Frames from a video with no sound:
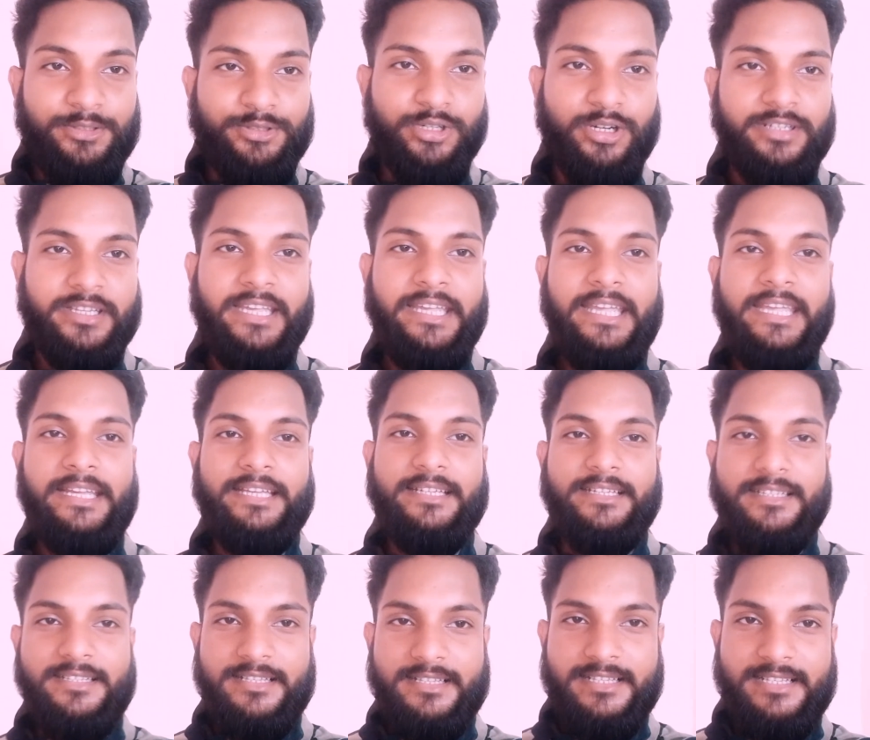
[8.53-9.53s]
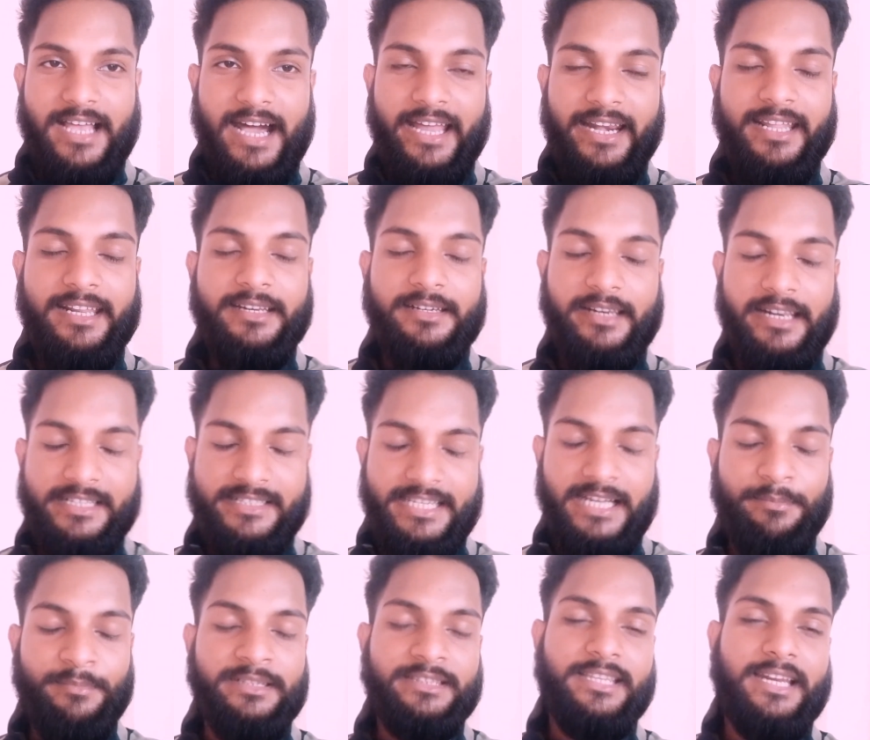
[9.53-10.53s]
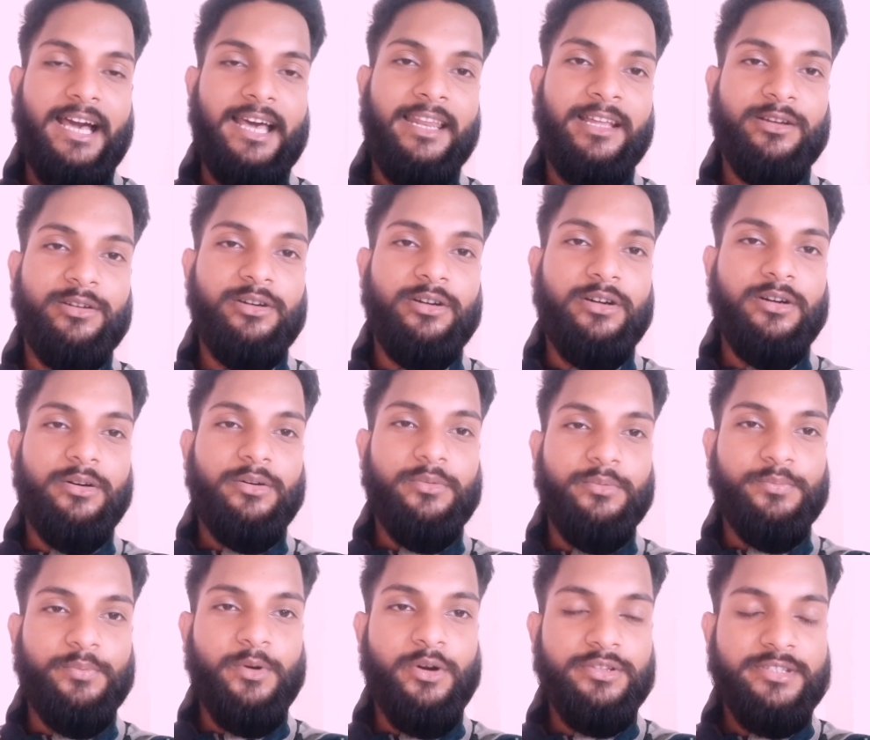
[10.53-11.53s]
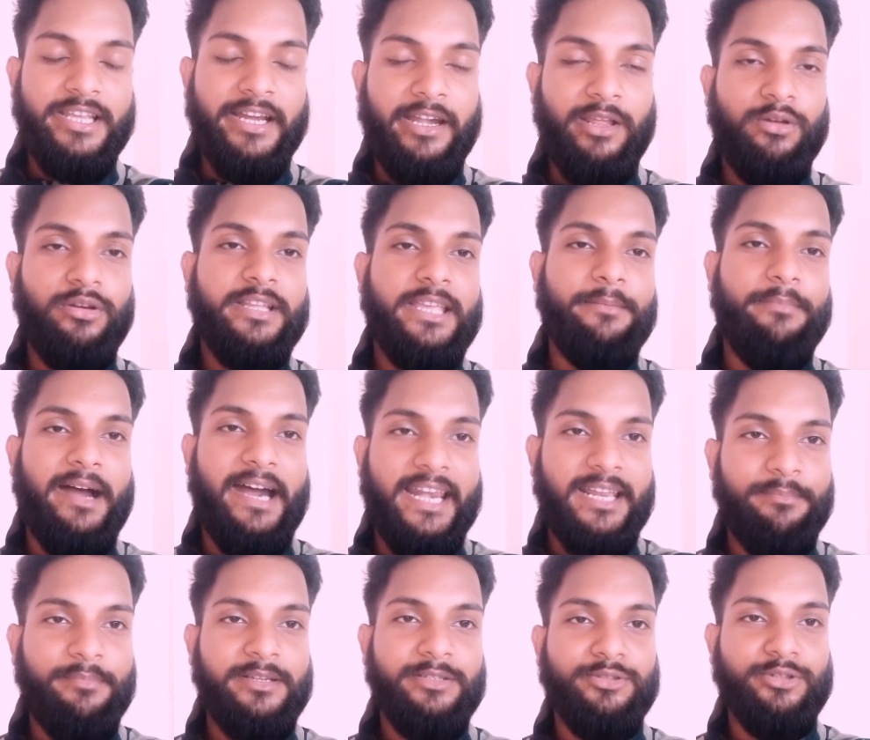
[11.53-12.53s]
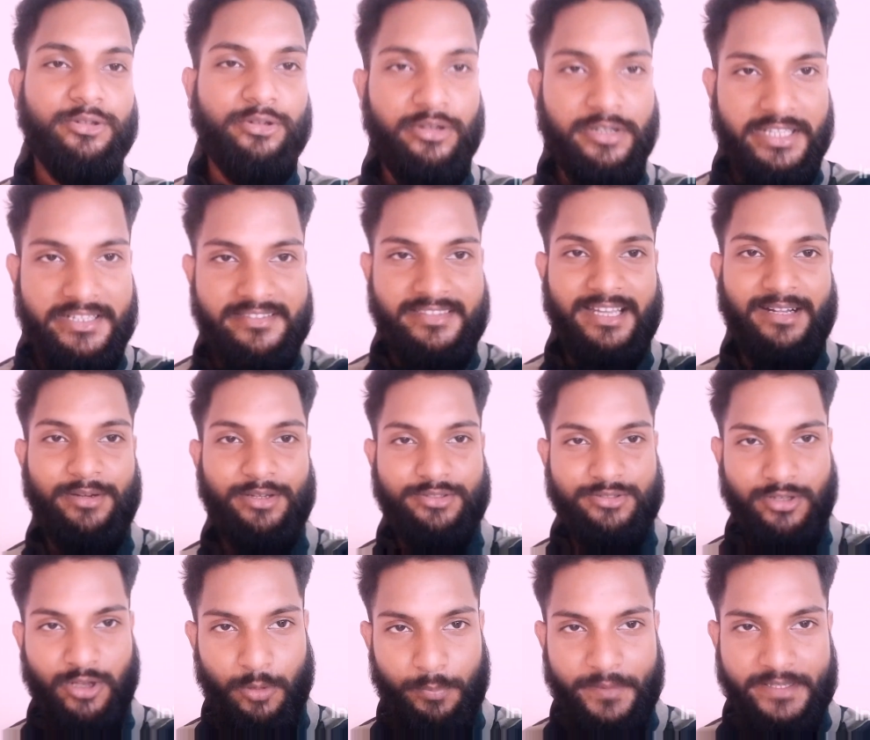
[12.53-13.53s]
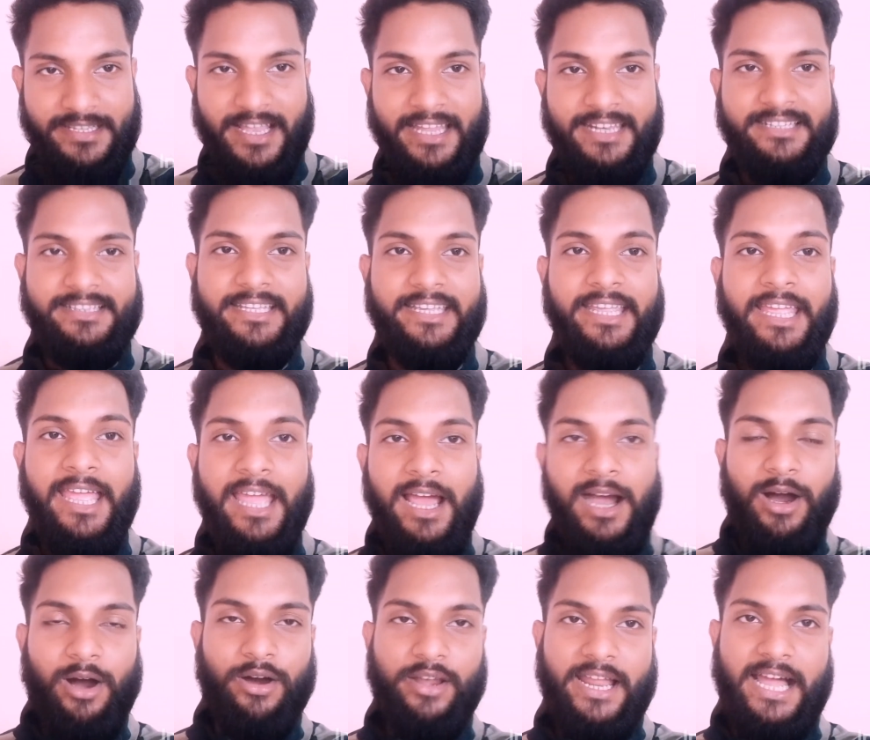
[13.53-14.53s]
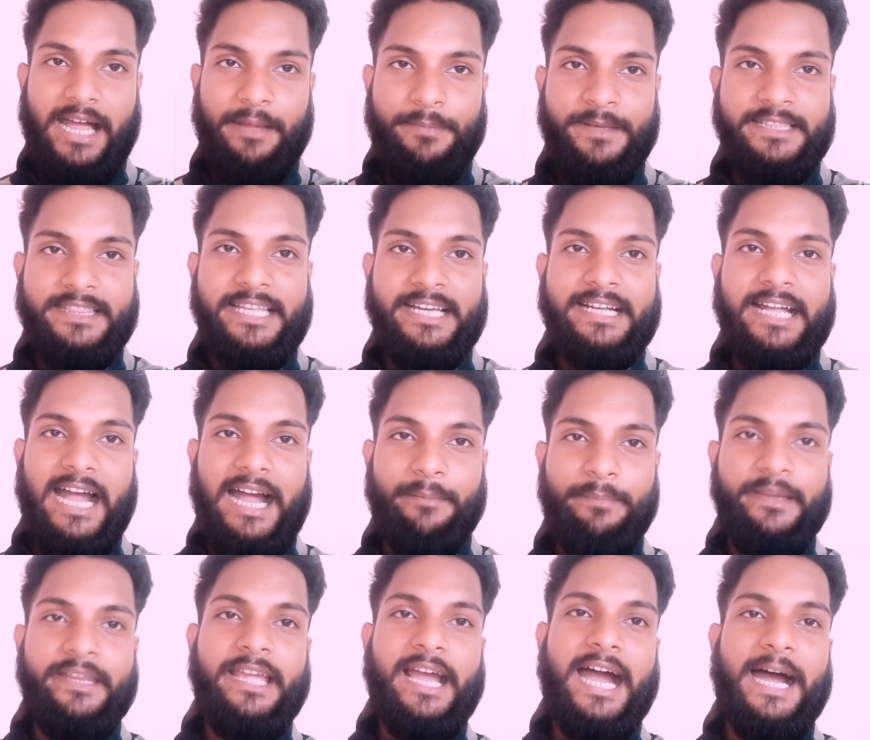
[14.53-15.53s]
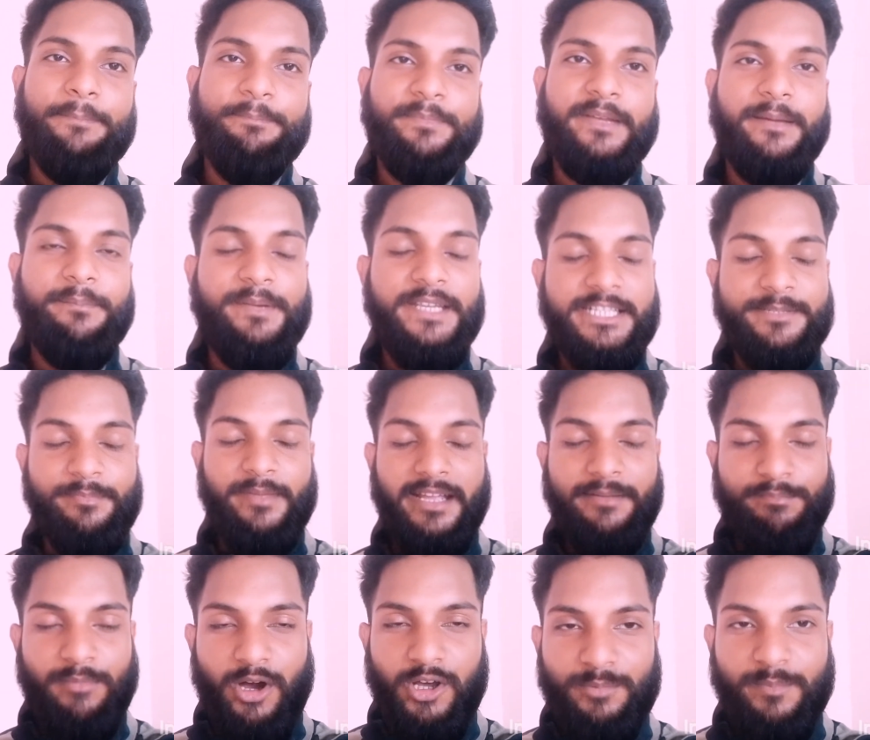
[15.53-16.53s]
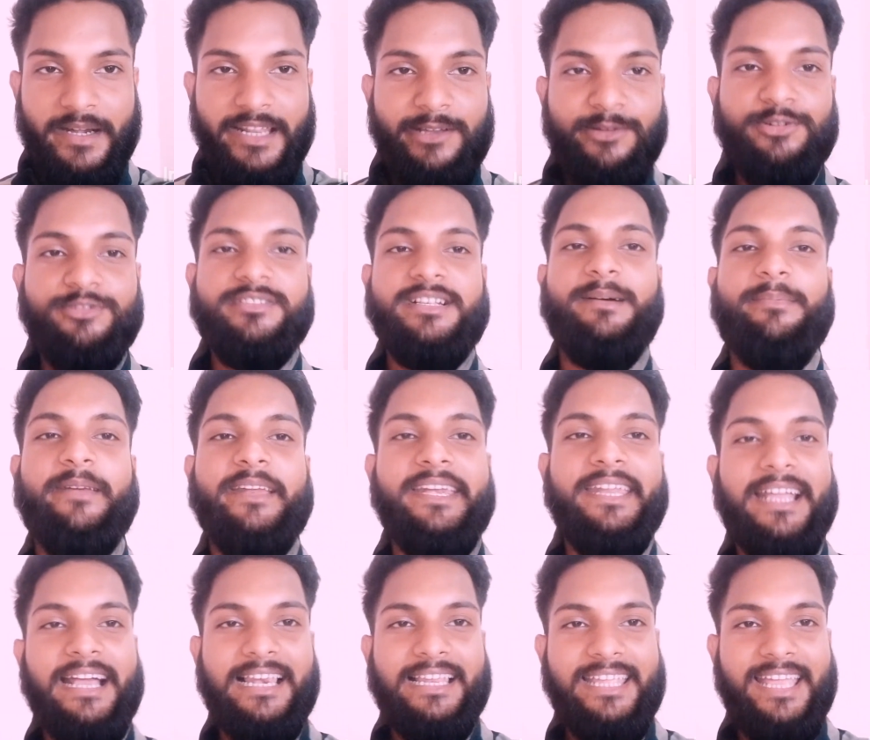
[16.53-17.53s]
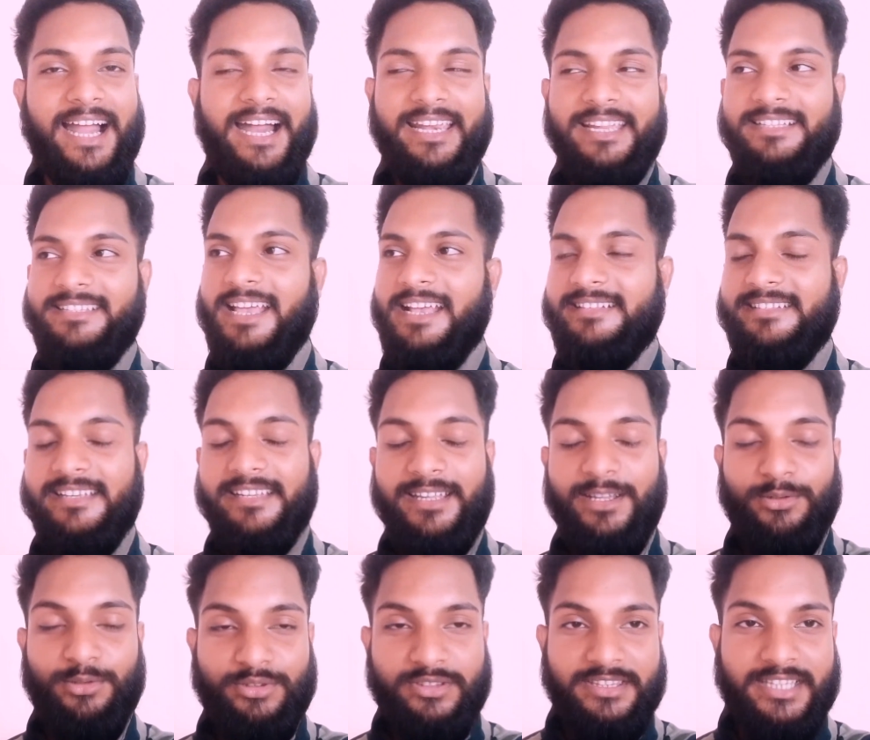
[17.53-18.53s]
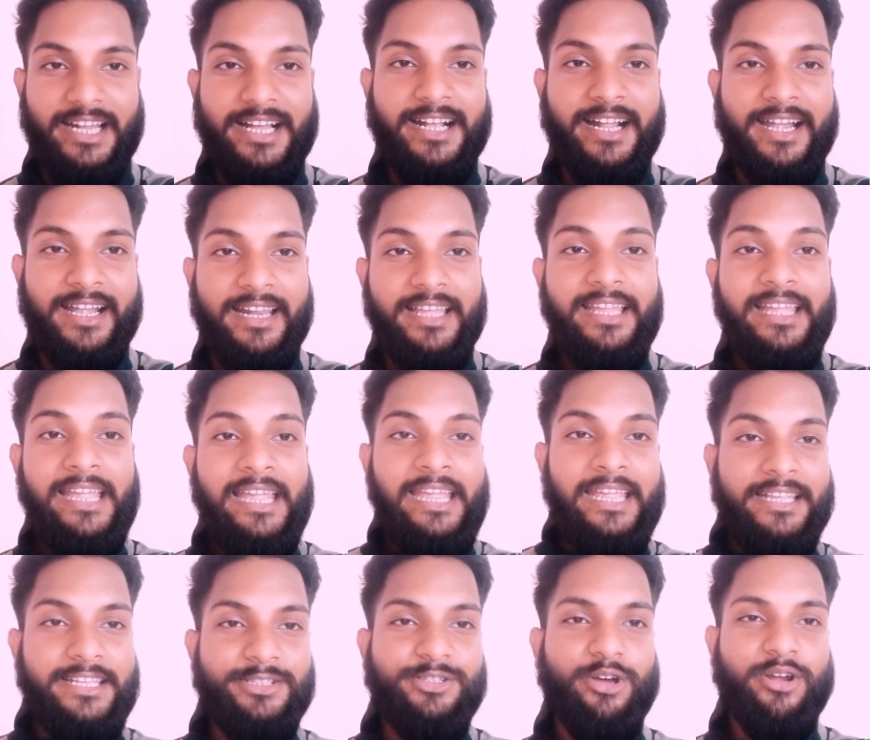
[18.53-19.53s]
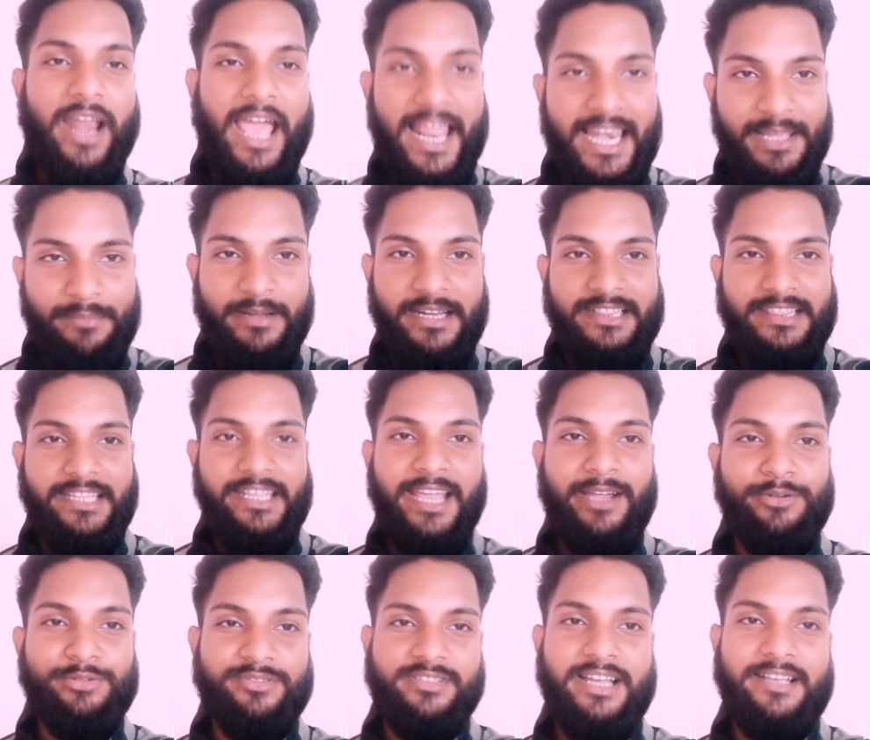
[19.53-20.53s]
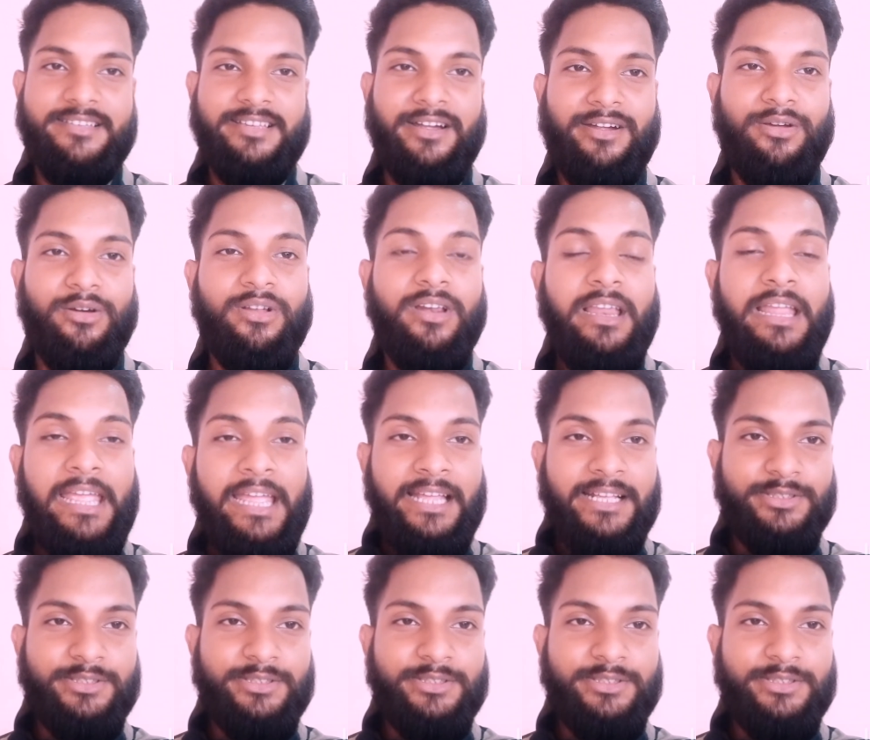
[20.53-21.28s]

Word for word: जो कि सारे रक्षा मंत्रालय को वो शेड्यूल के बारे में जो नोटिस था वो सौंपी जानी थी और अभी तक अभी आपके बीच में एक बहुत बड़ी खुशखबरी निकल के आ रही है जैसे कि उत्तराखंड की जो रैली भर्ती है उसका शेड्यूल